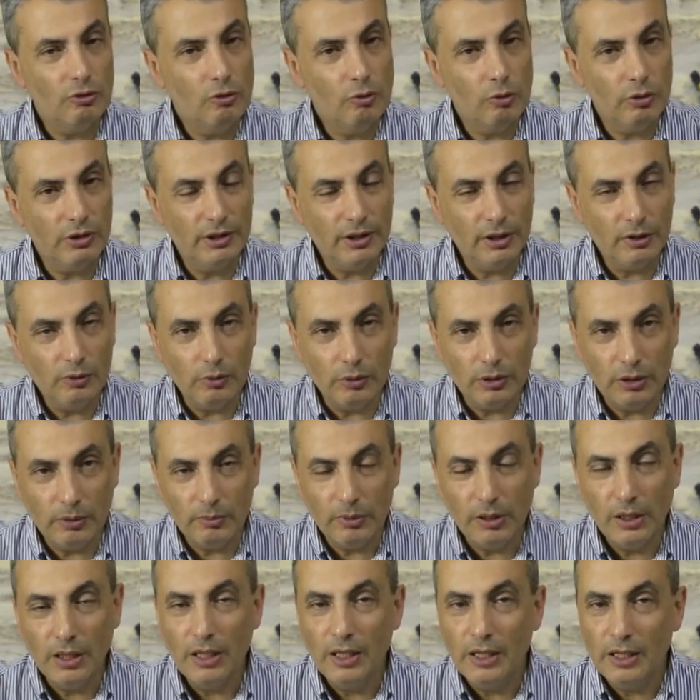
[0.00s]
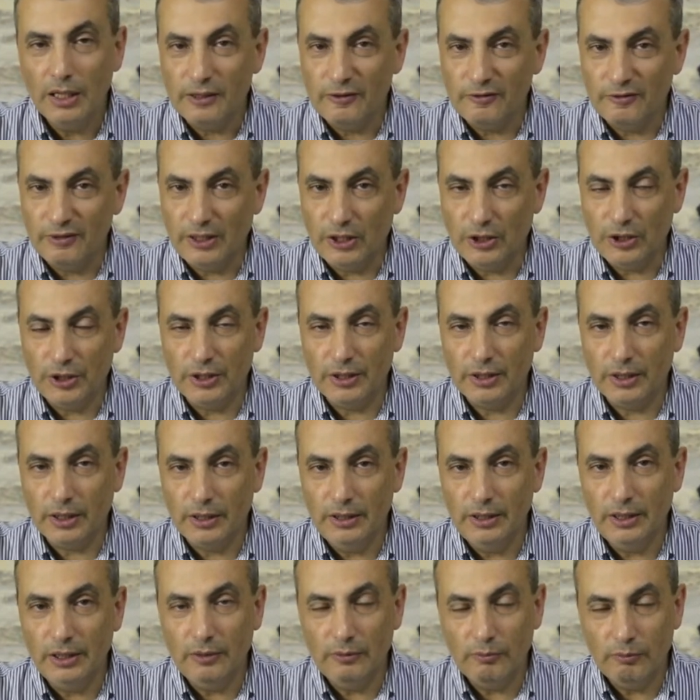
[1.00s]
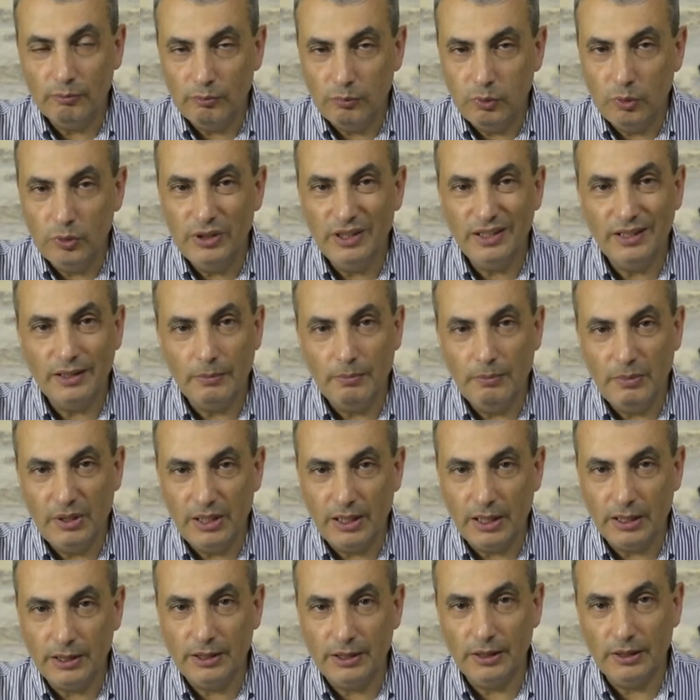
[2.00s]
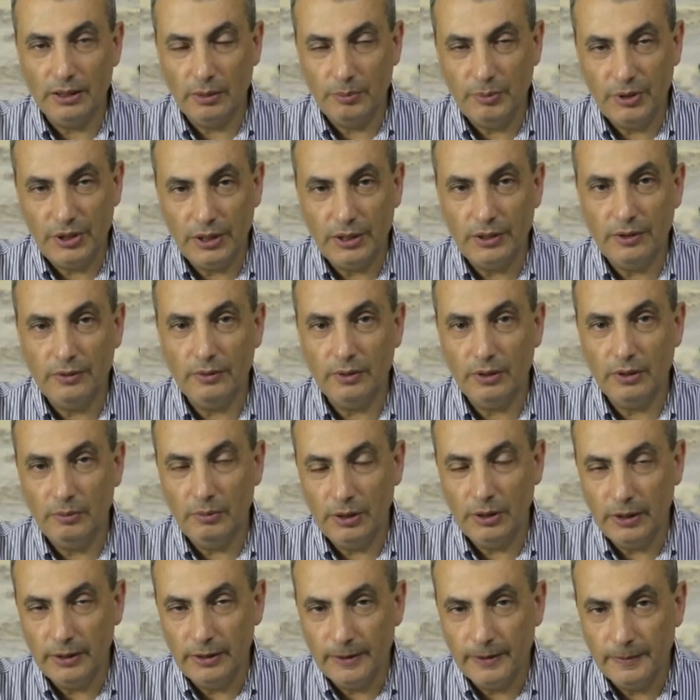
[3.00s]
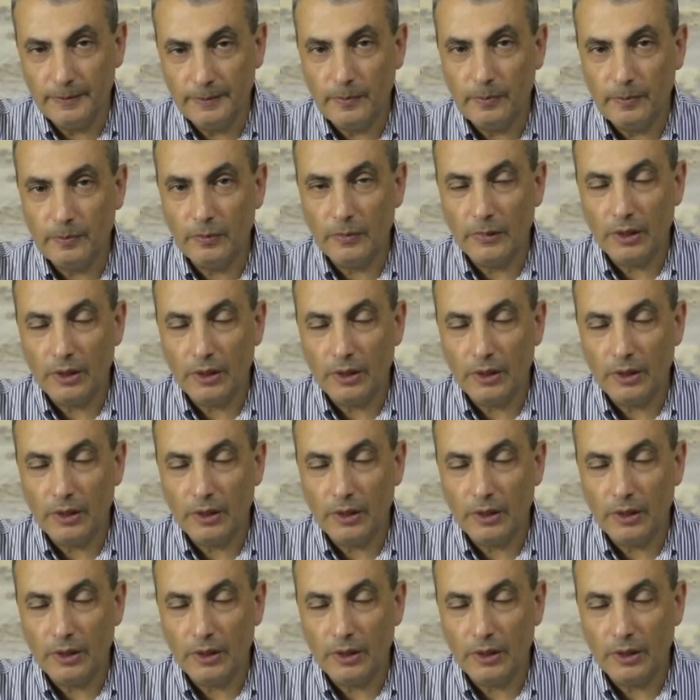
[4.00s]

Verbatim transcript: год за годом в нашей стране будет меняться общественное мнение.